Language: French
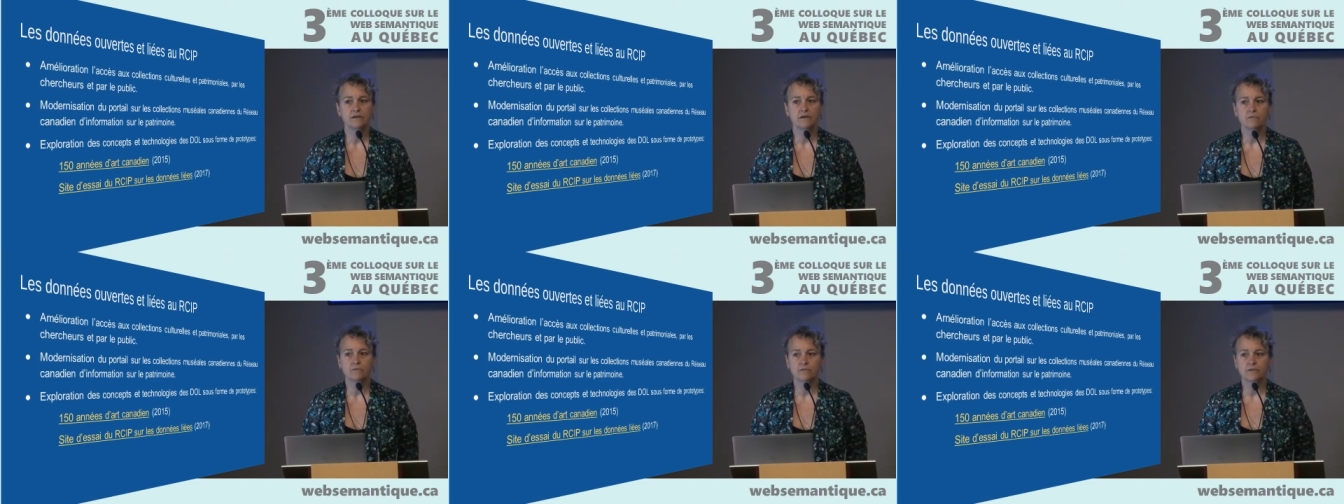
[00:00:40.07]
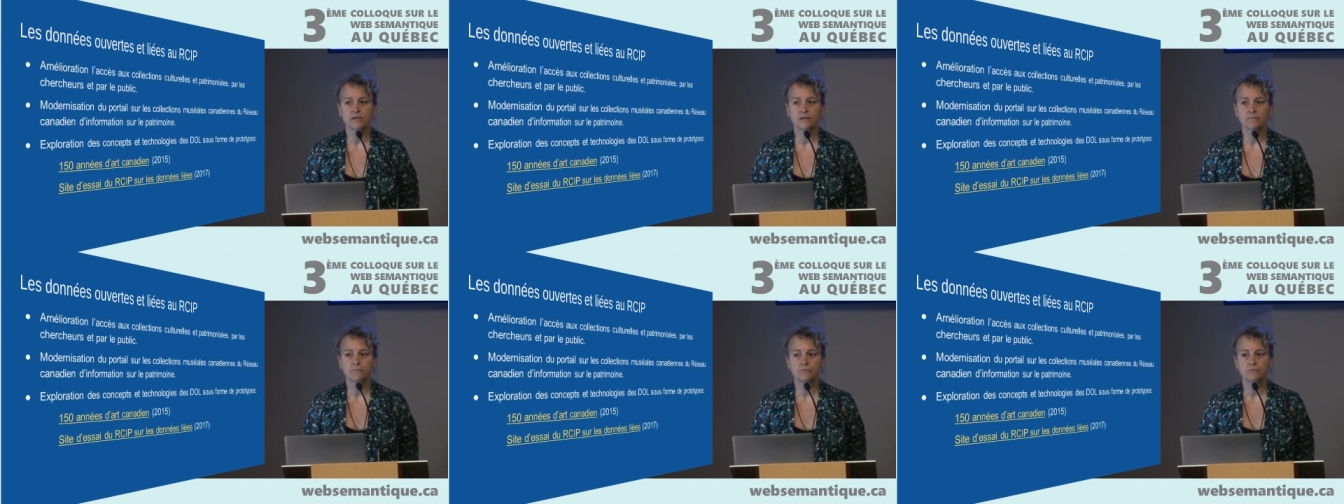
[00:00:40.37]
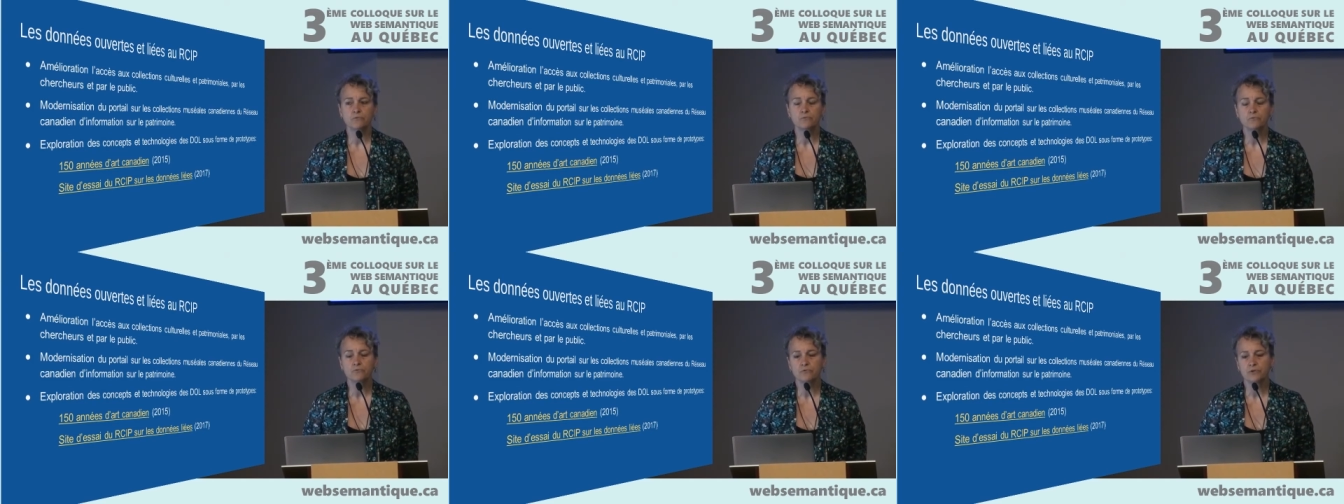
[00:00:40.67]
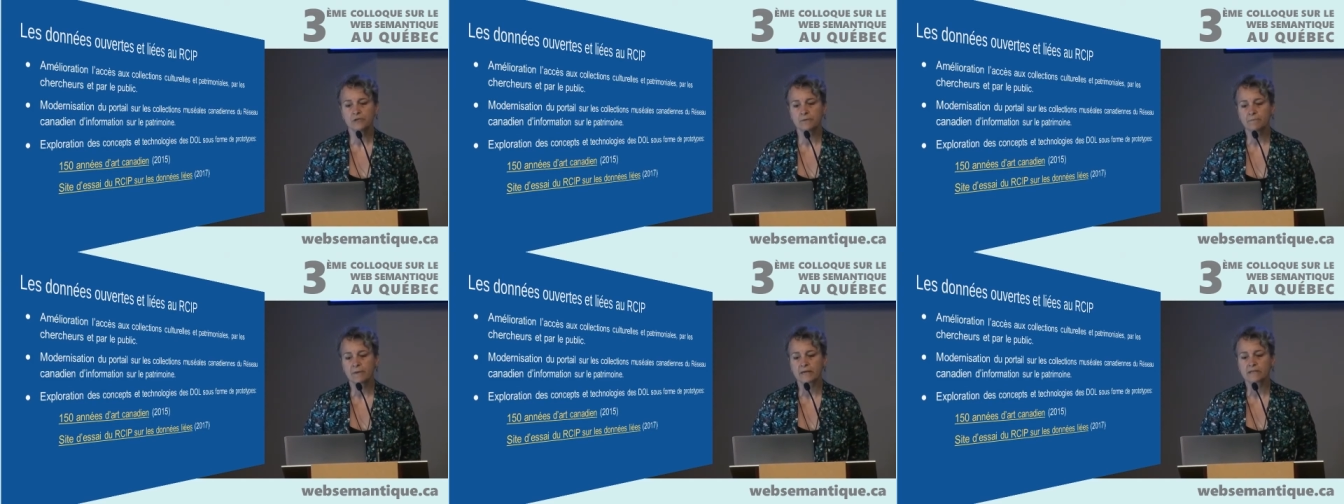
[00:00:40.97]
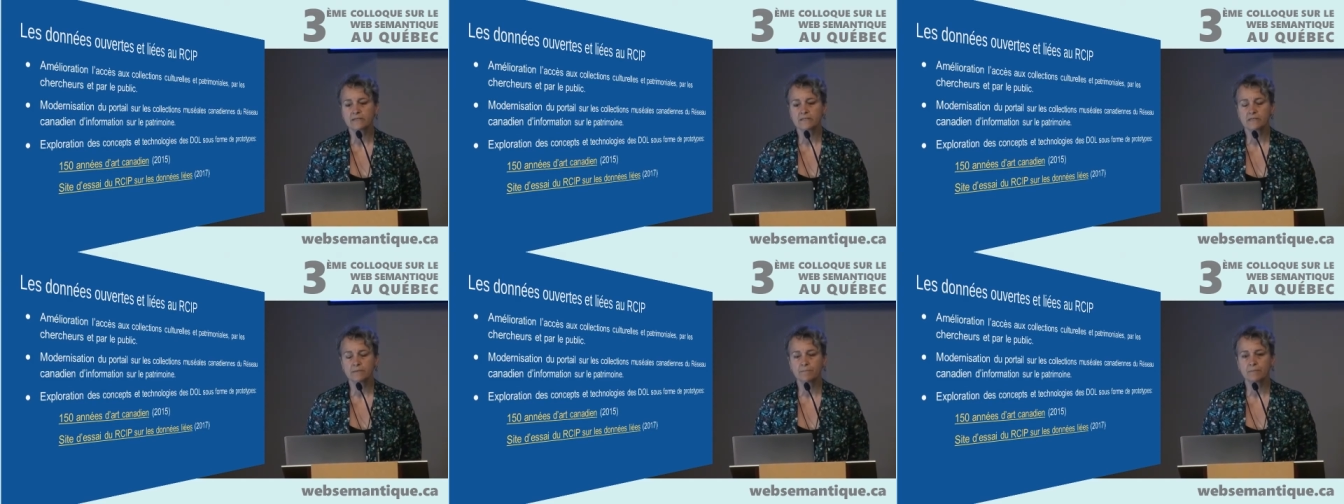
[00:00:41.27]
contribuent ou qui
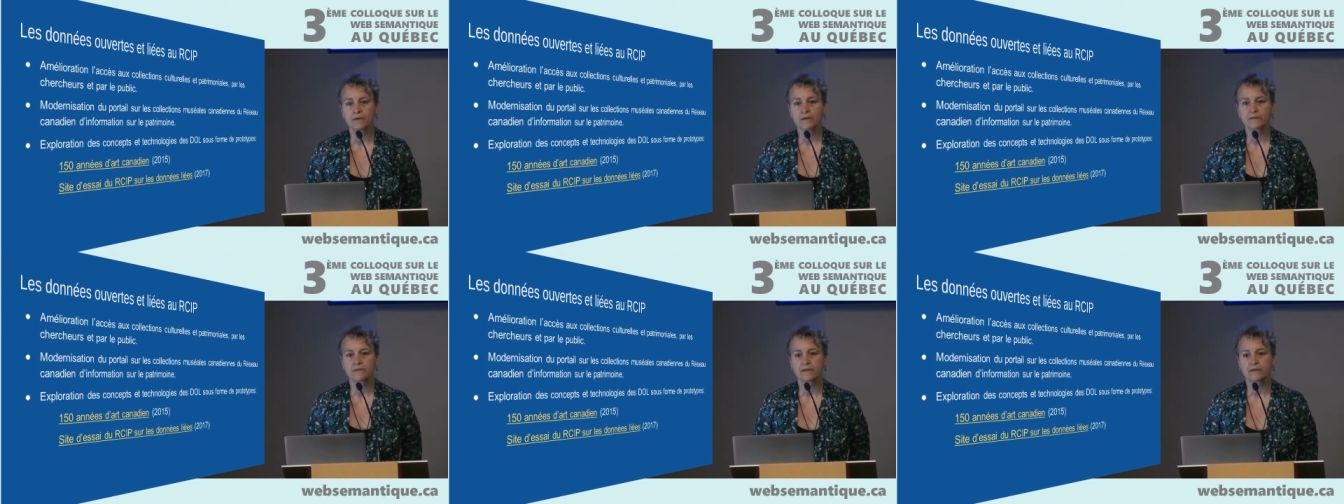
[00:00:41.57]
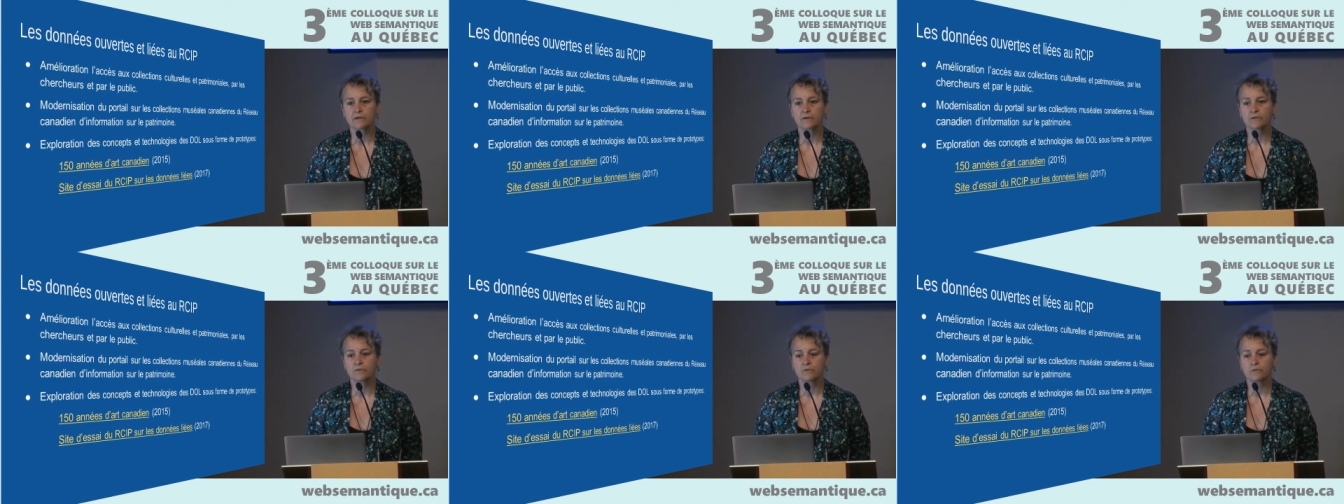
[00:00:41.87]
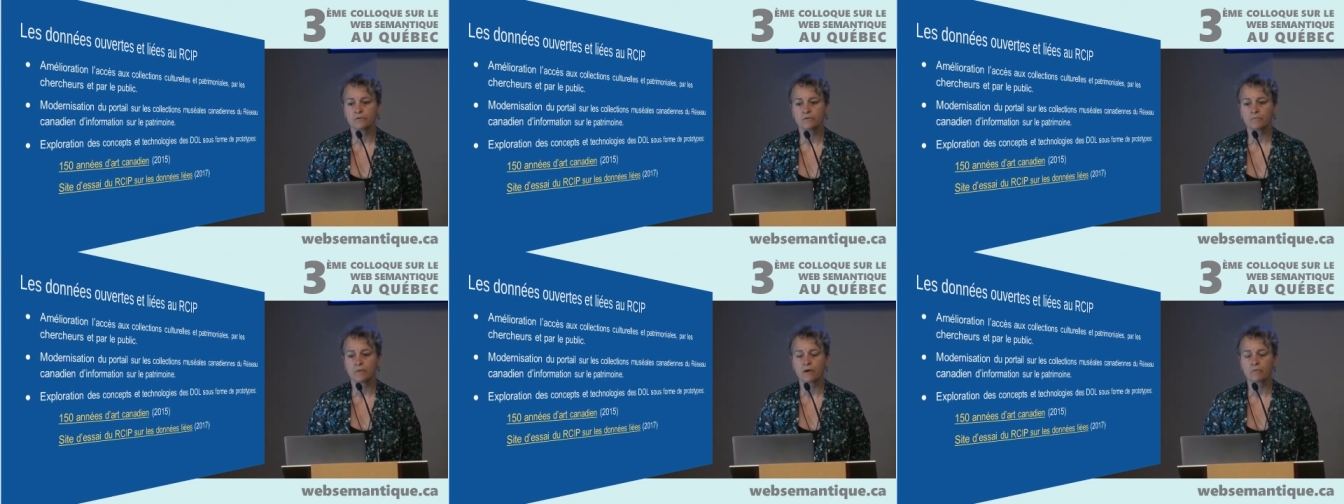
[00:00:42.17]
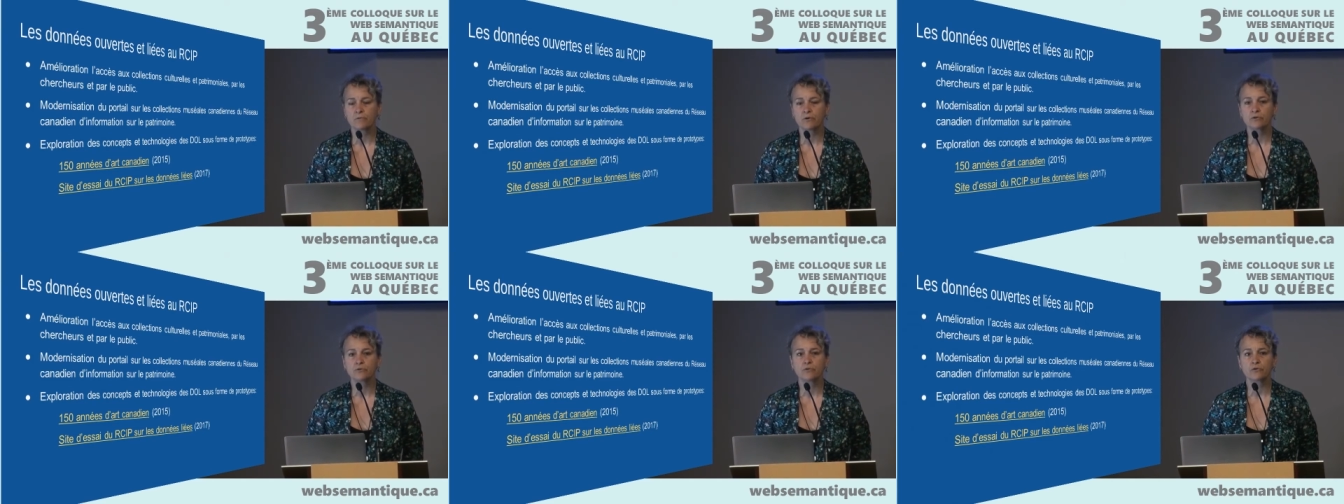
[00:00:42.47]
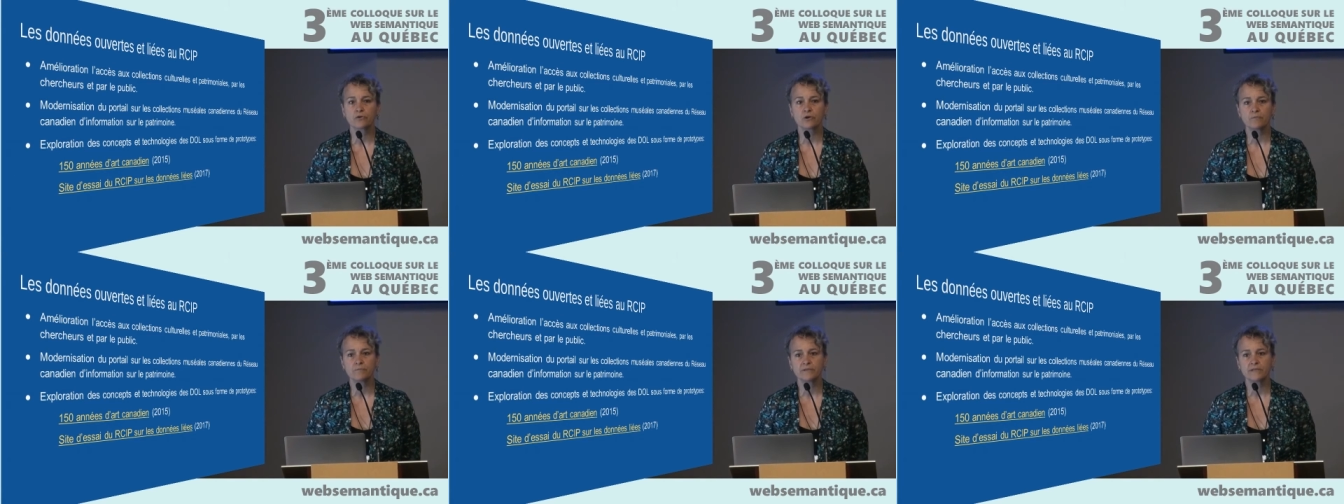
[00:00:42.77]
participent en tant que membres
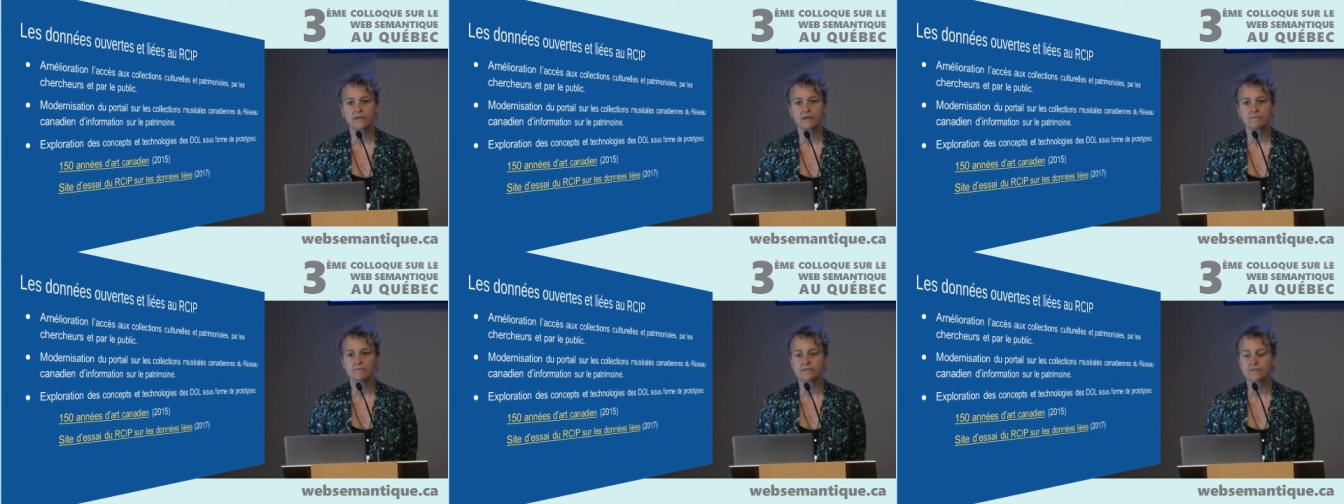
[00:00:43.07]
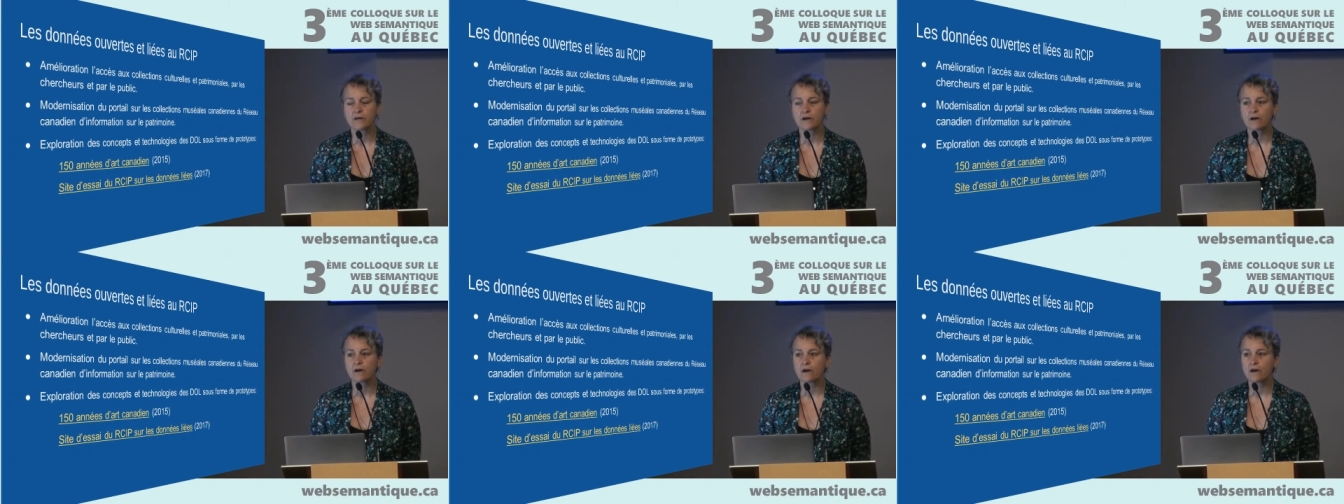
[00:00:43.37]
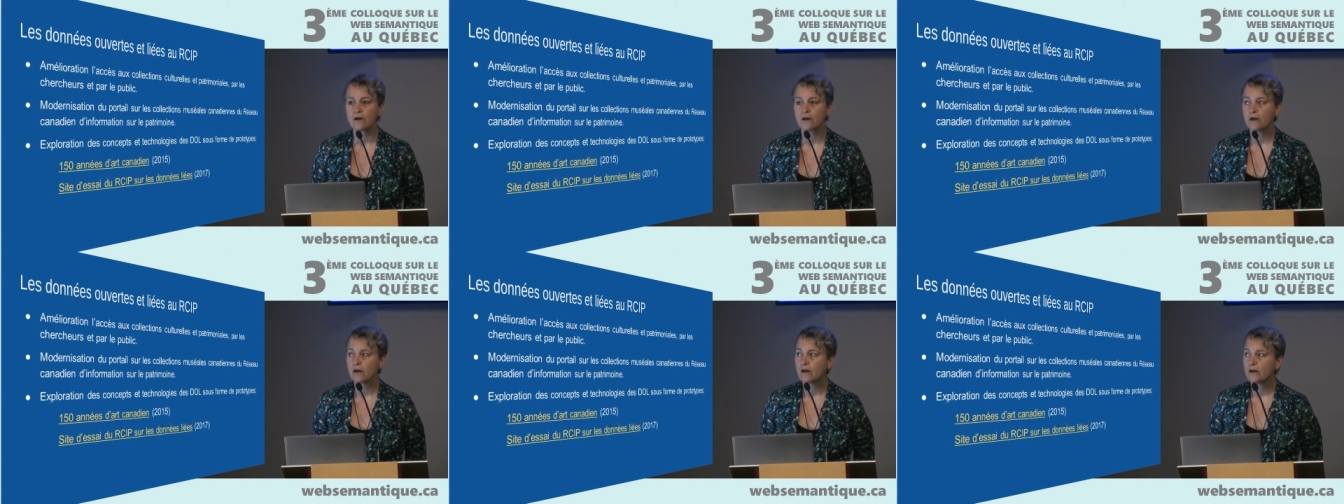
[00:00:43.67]
de comité aviseur.